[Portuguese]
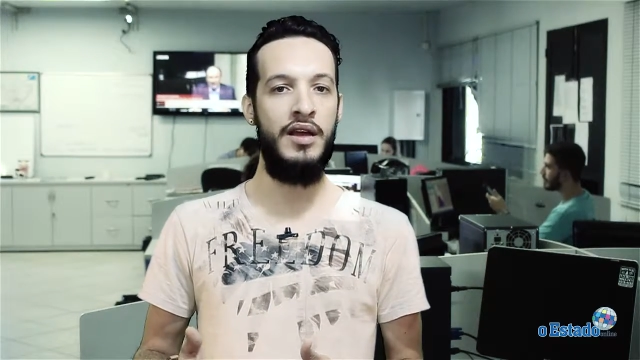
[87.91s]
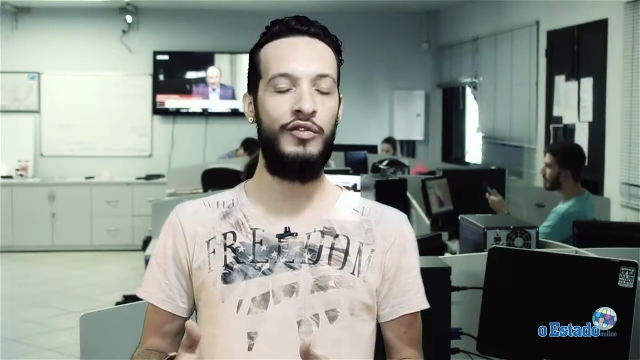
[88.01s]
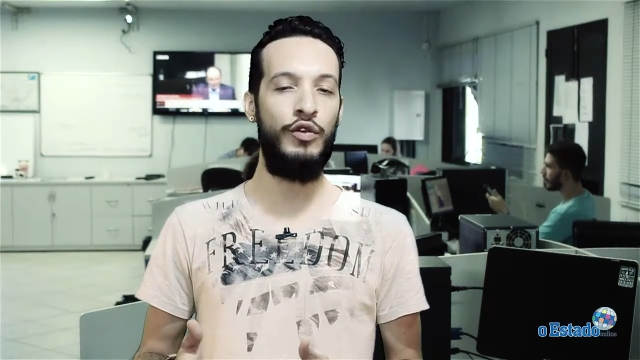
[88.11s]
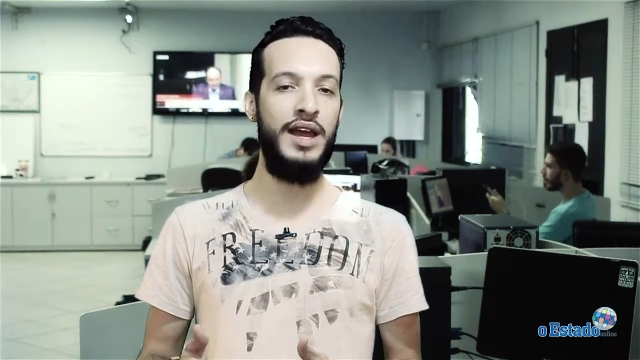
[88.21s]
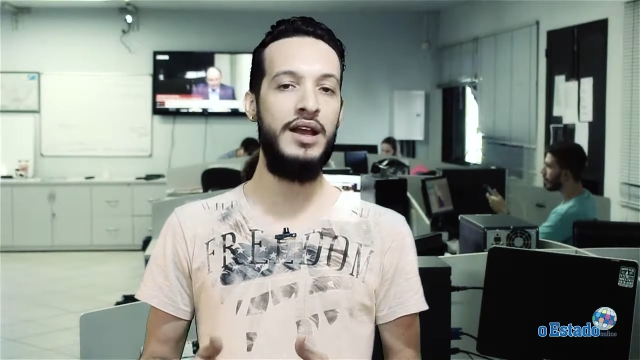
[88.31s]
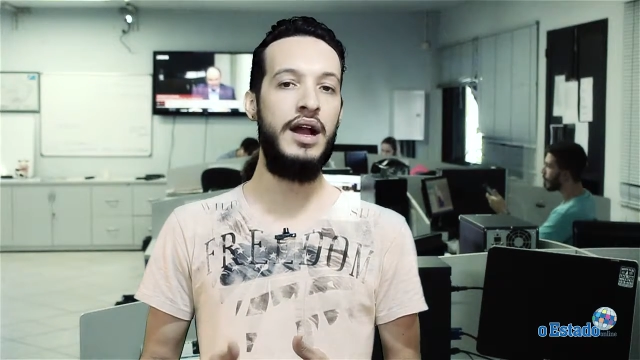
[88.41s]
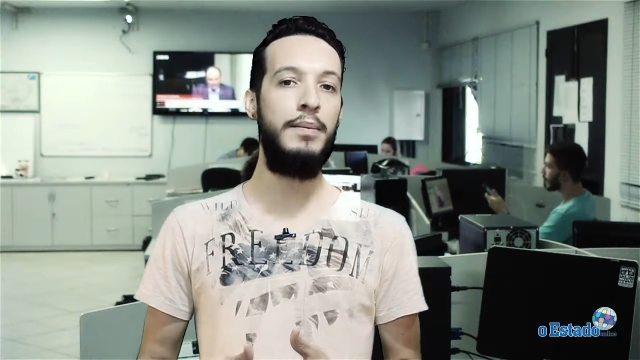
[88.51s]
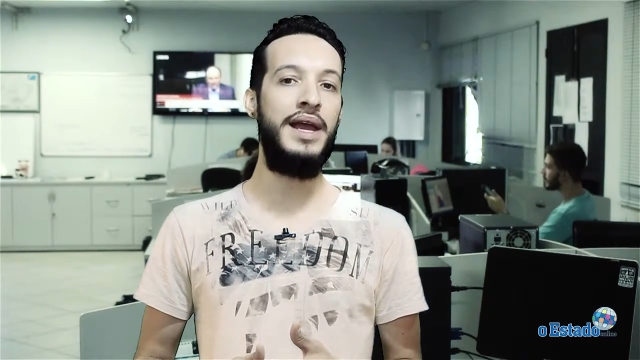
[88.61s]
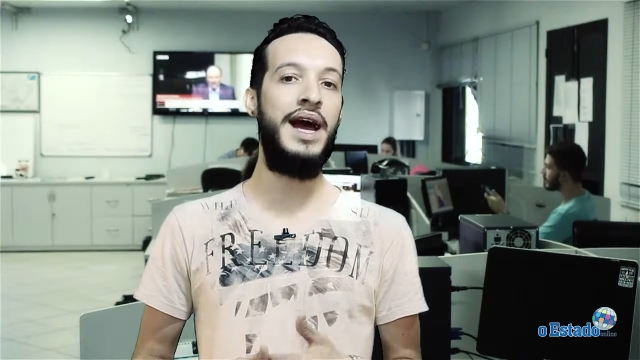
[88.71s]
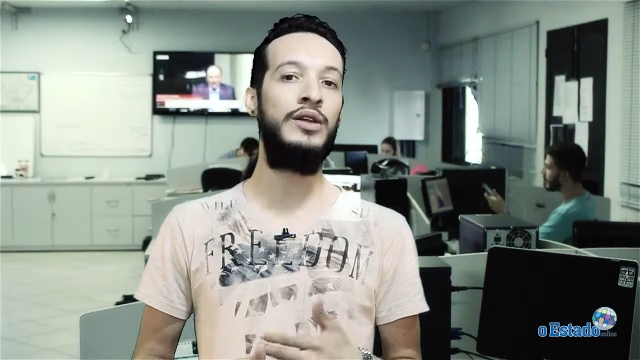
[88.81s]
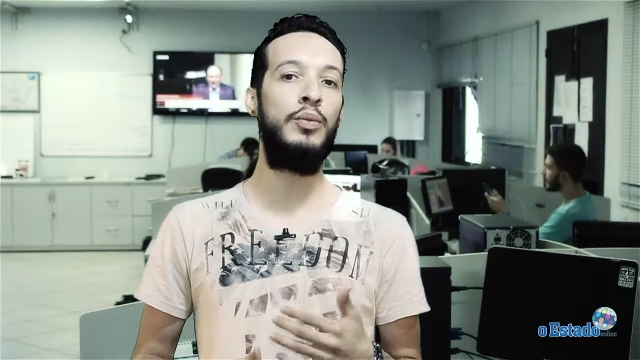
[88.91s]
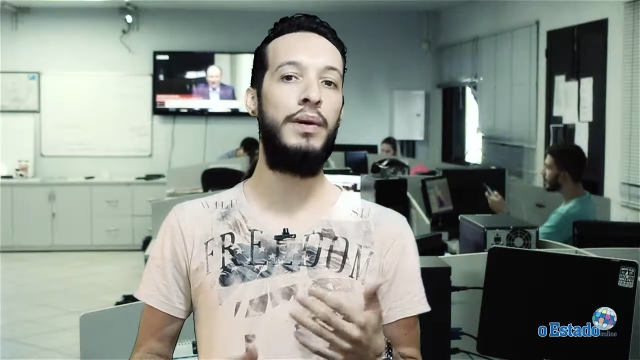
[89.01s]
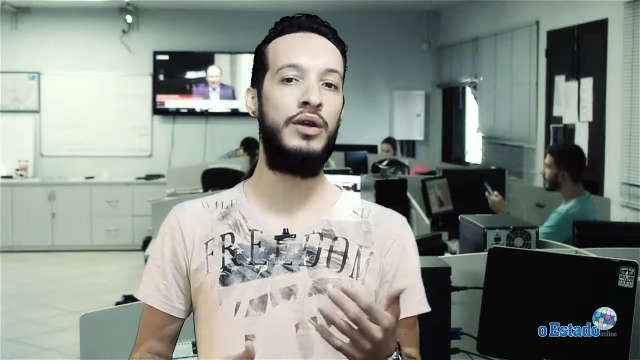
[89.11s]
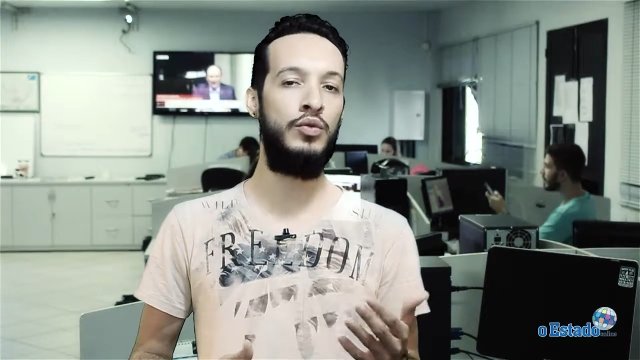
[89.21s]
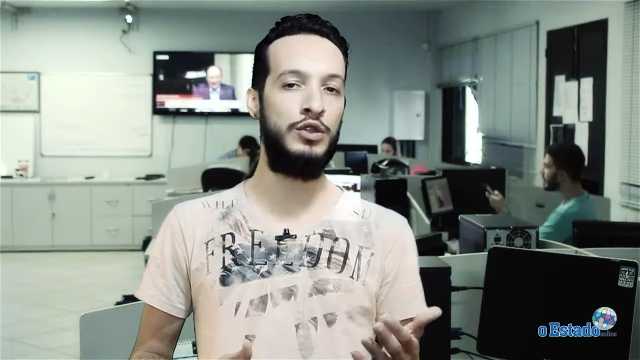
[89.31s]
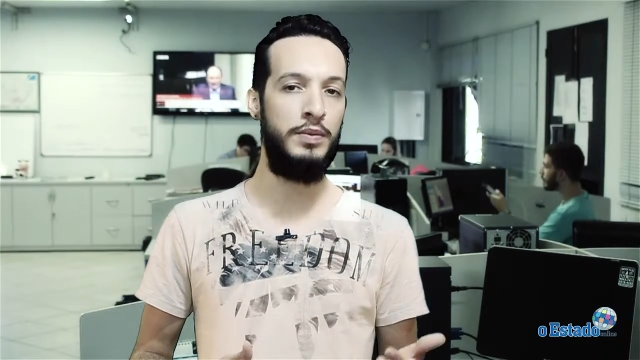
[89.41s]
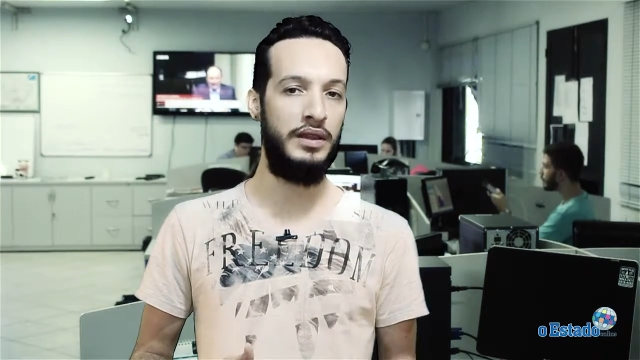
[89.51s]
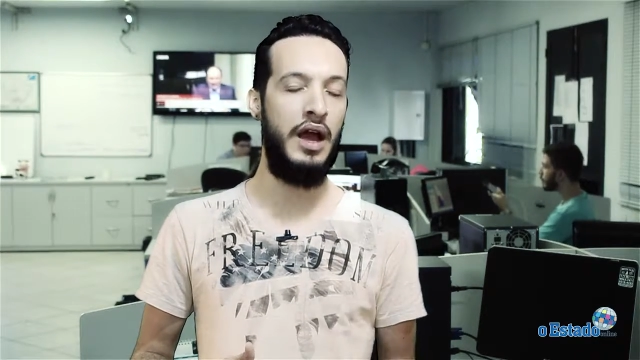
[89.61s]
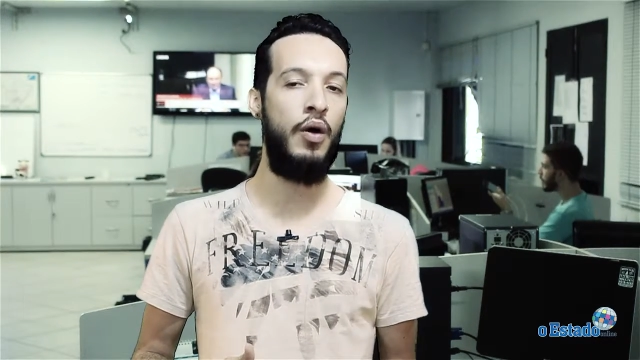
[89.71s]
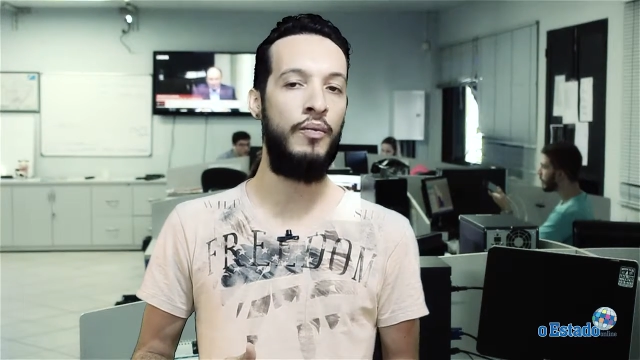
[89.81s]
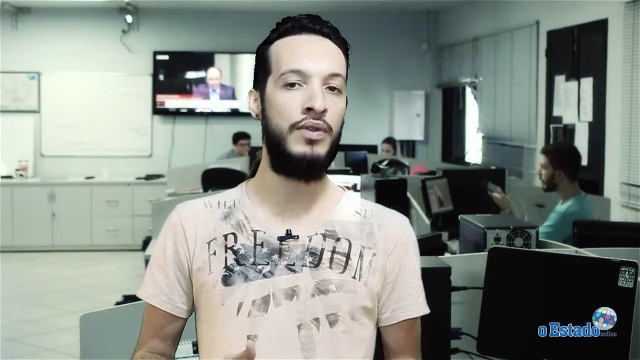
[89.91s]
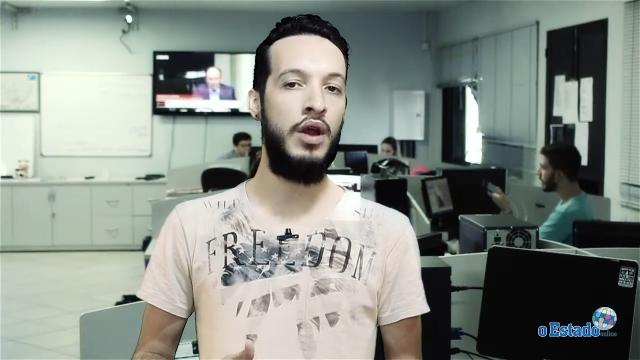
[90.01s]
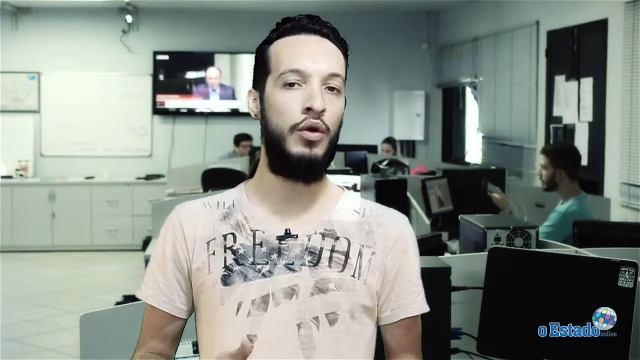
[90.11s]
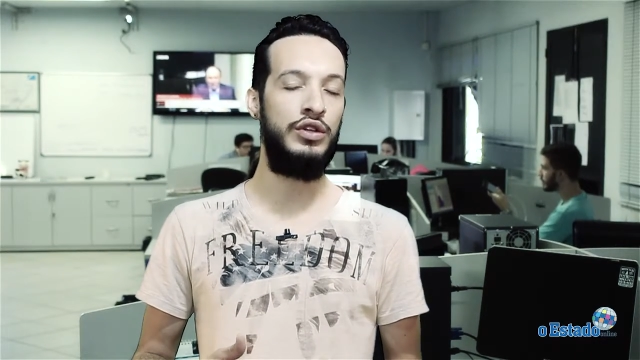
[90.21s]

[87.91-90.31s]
foi encaminhado para um hospital,